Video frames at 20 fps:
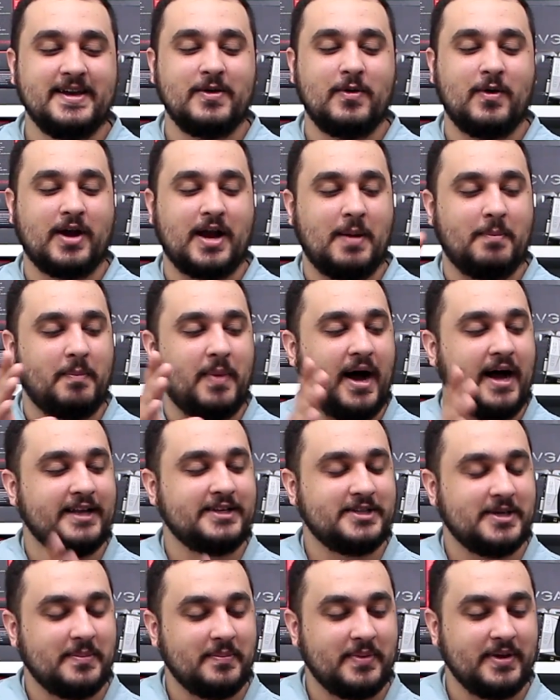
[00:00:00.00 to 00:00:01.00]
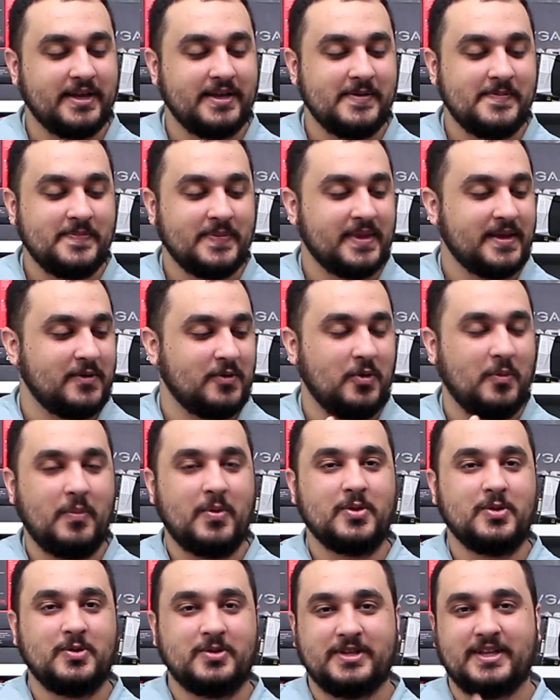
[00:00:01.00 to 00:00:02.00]
eu acabar de abrir o
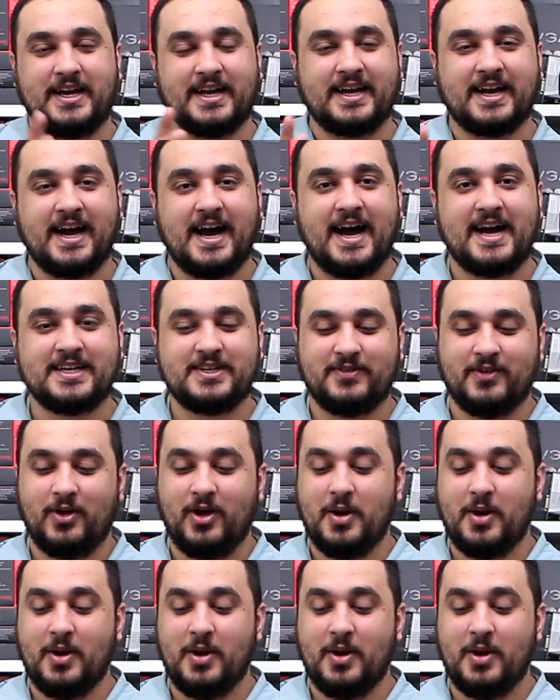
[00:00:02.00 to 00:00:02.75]
produto da caixa e falar,